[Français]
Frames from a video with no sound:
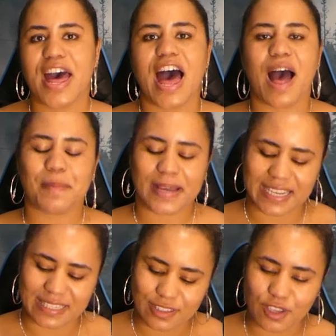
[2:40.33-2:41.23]

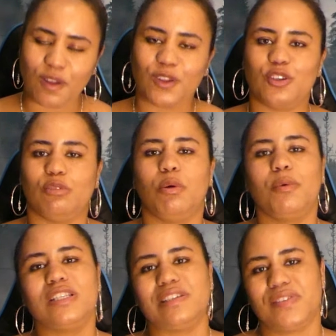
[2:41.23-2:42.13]
Après tant de
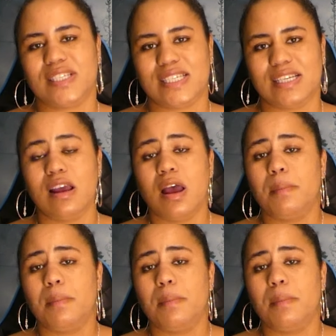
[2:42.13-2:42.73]
moments difficiles,